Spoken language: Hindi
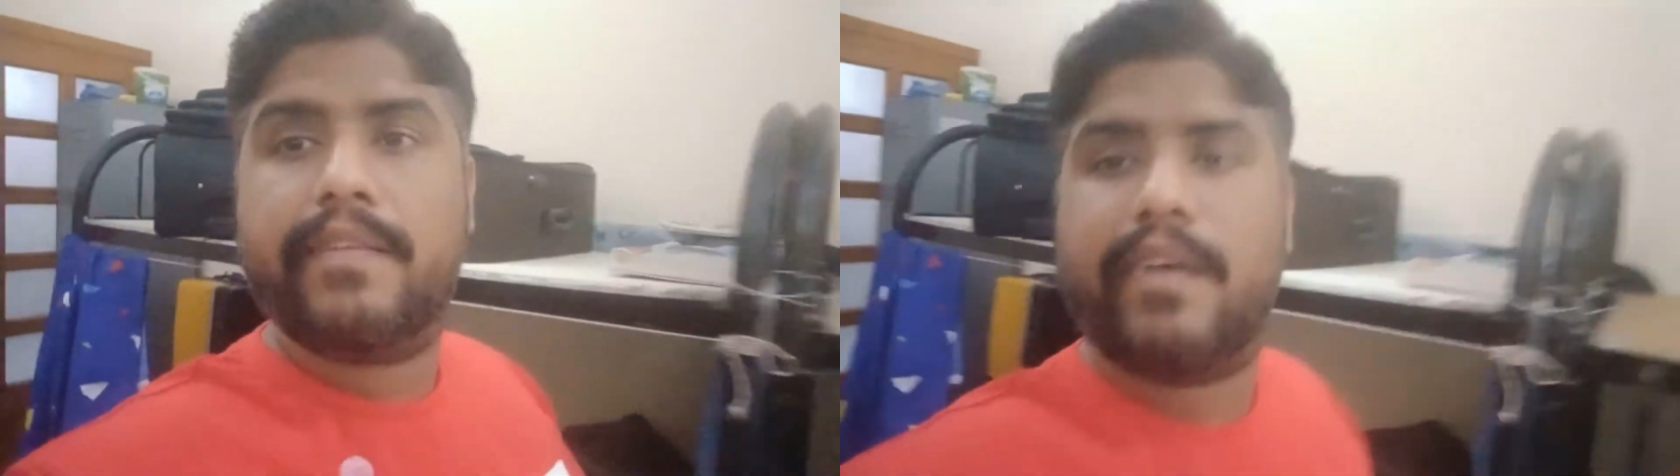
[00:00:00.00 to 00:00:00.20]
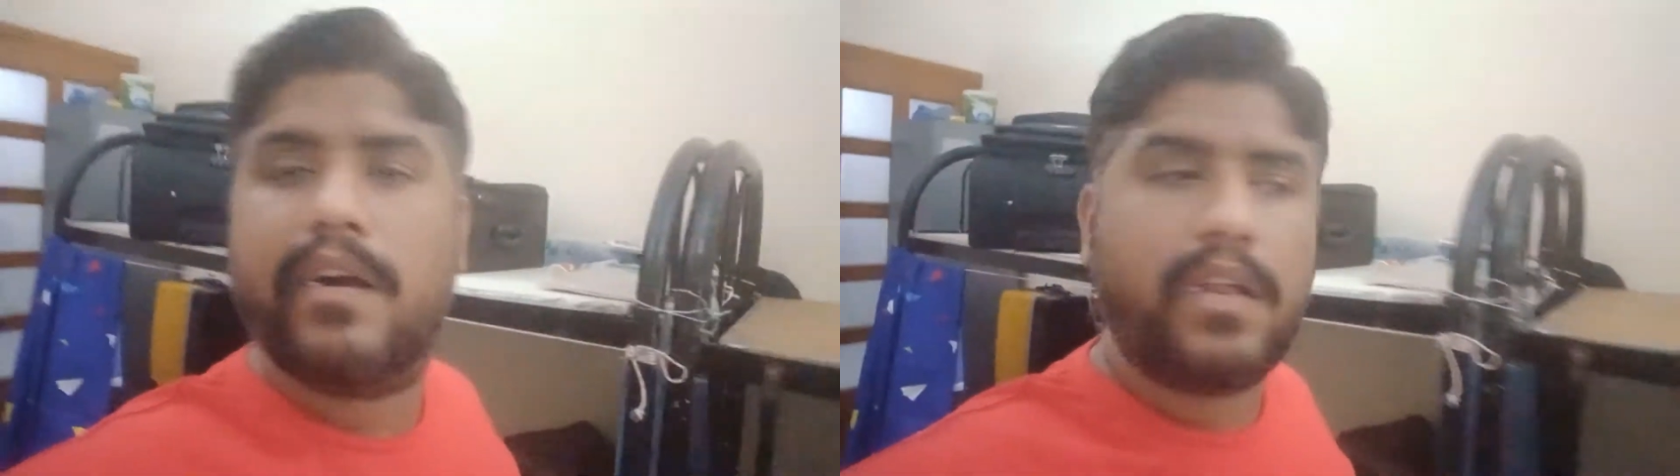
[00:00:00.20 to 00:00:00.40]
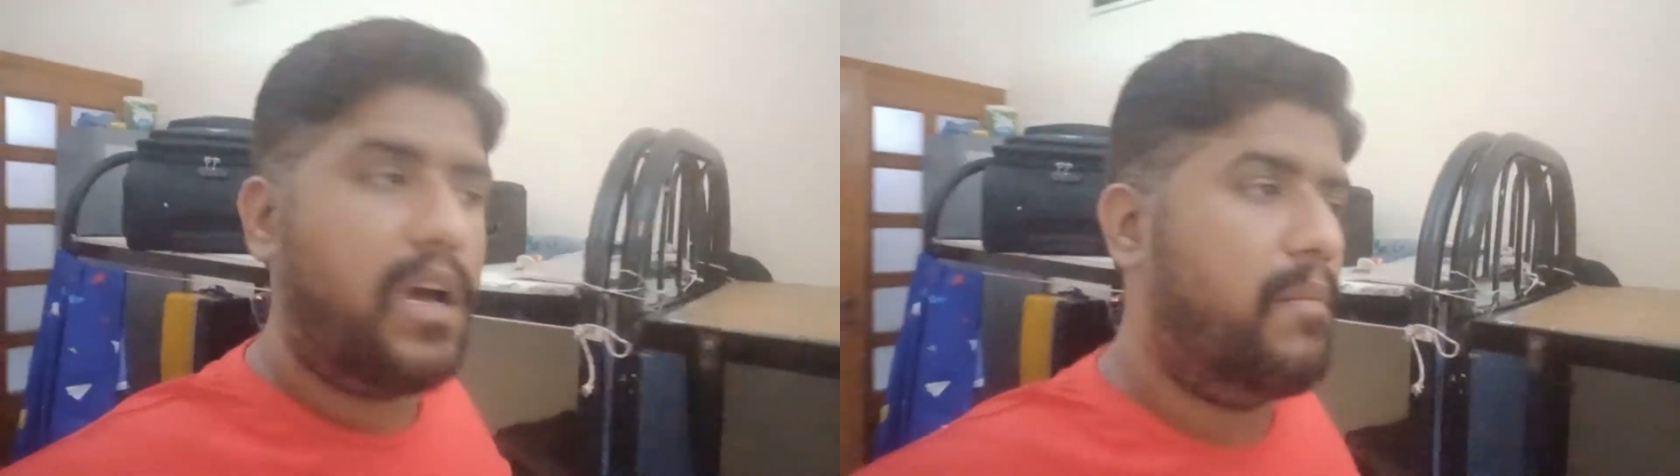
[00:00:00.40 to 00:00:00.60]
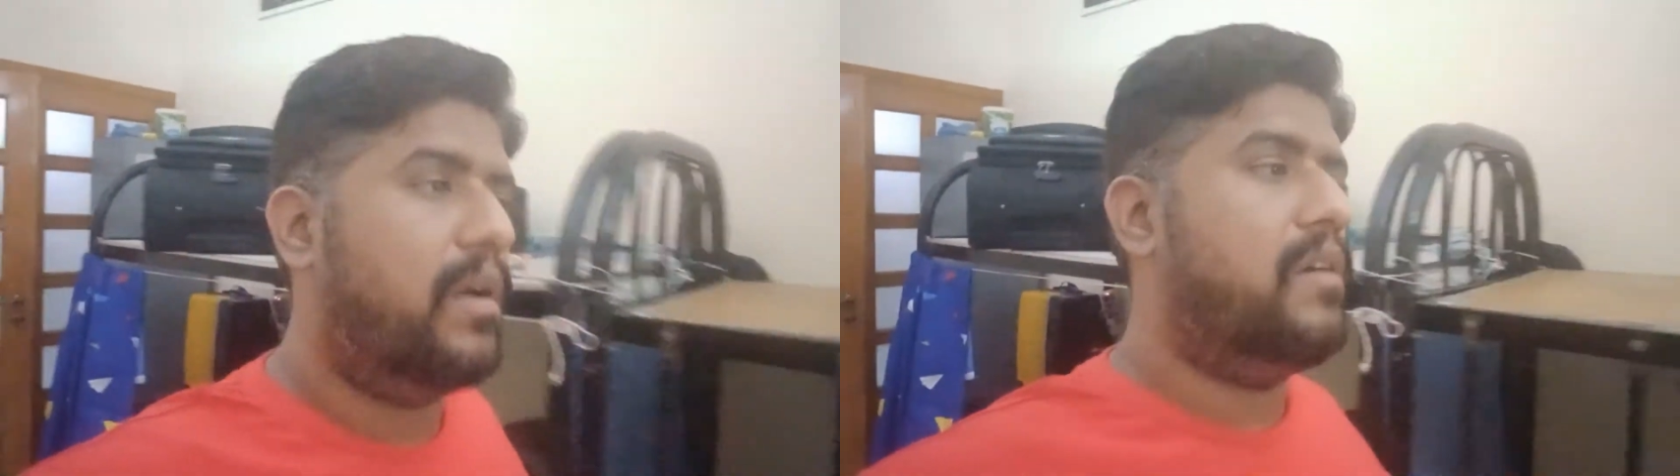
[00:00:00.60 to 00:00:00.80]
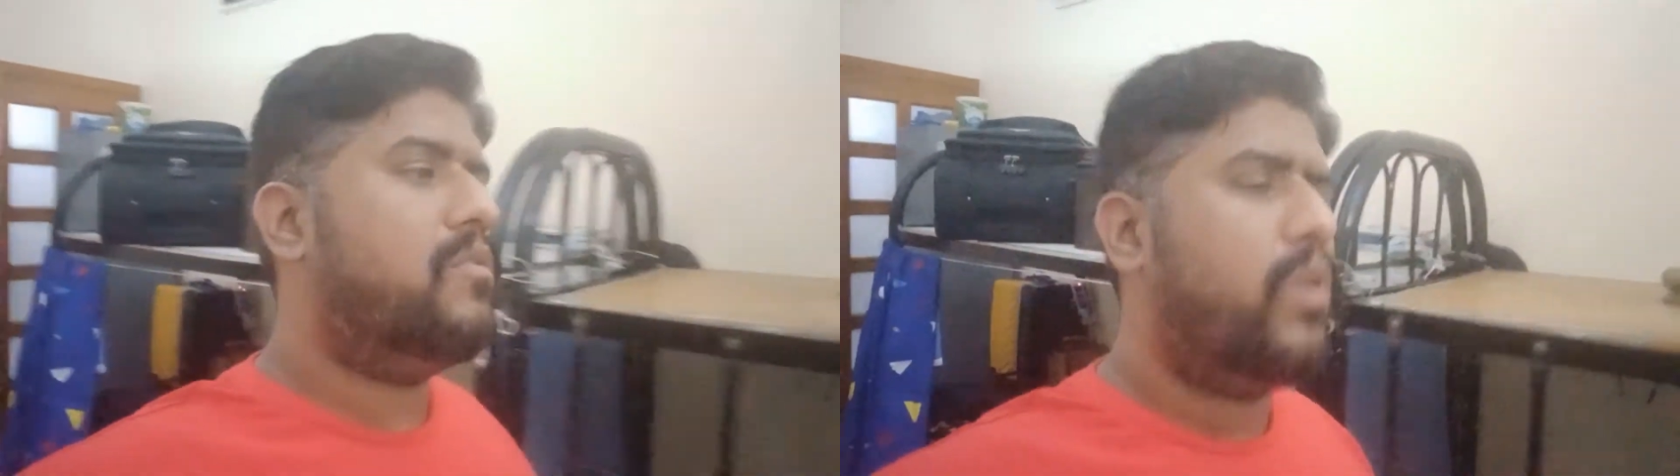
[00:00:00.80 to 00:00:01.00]
इसका ख़राब
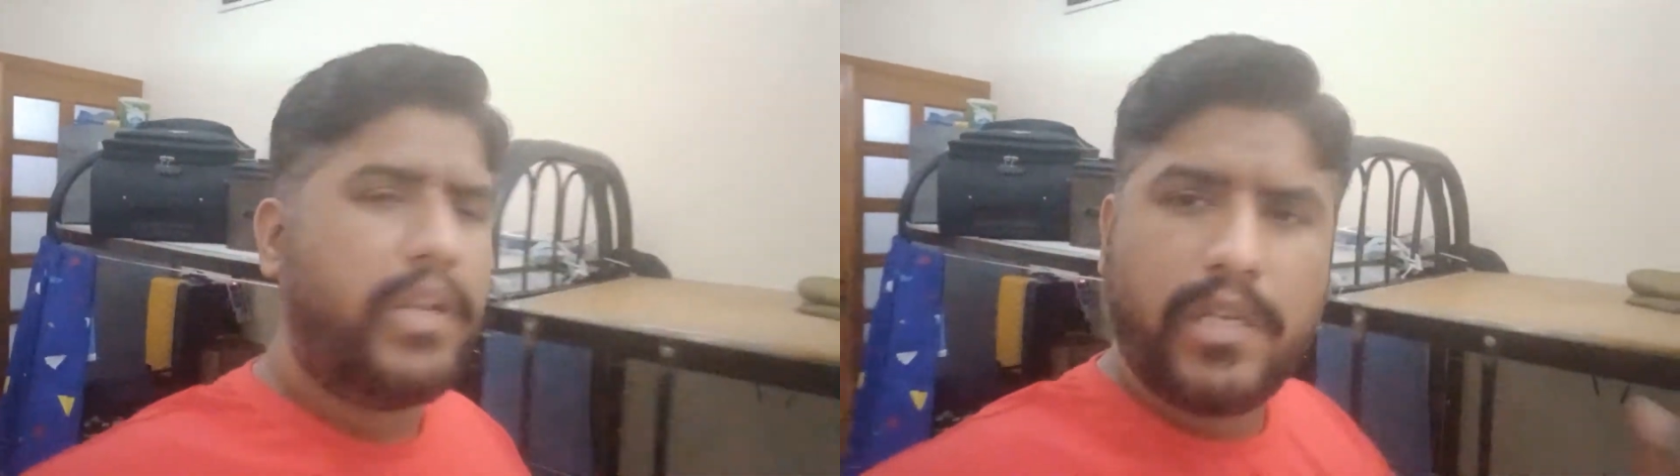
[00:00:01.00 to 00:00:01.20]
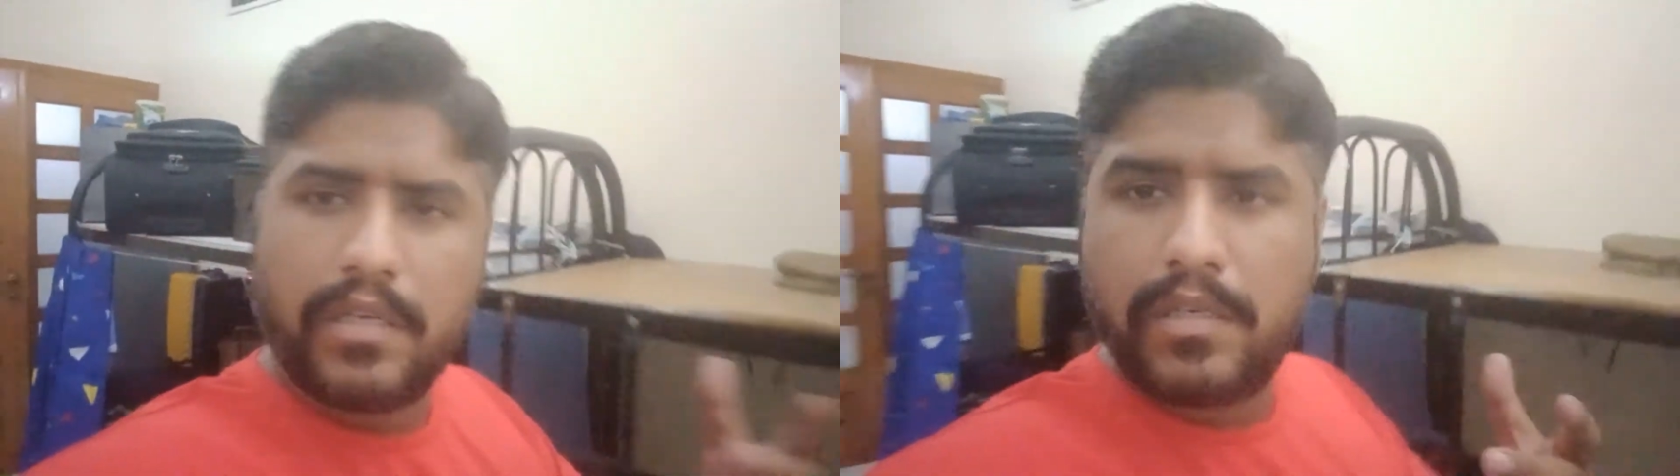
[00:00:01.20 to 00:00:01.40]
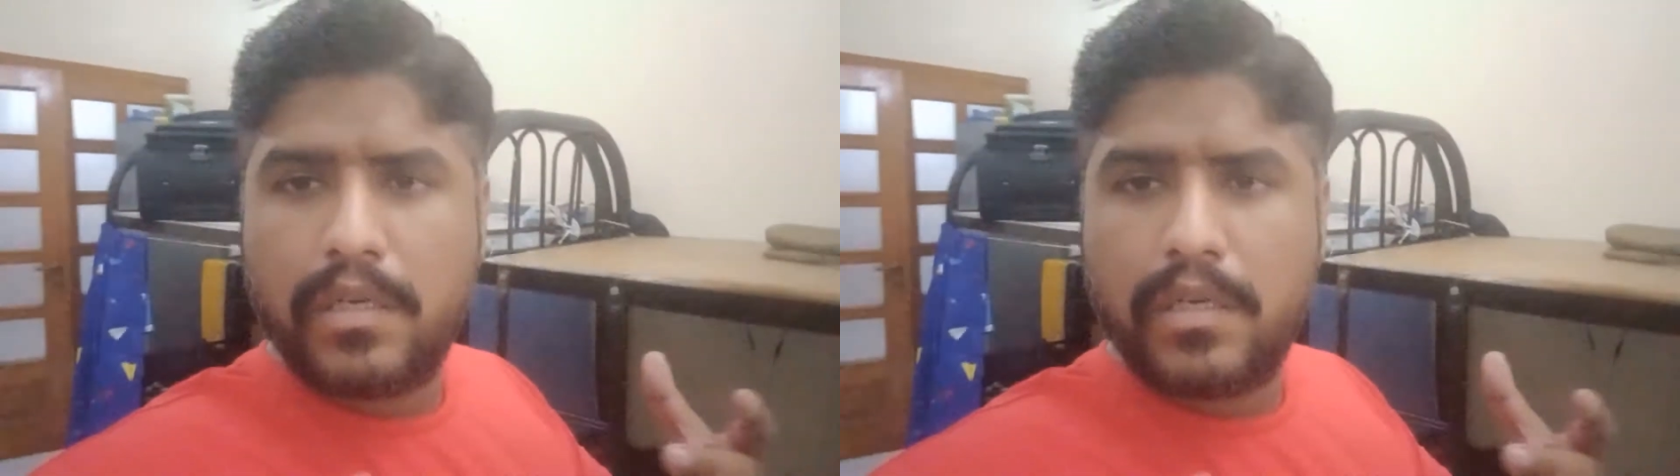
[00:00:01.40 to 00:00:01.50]
है कोई नहीं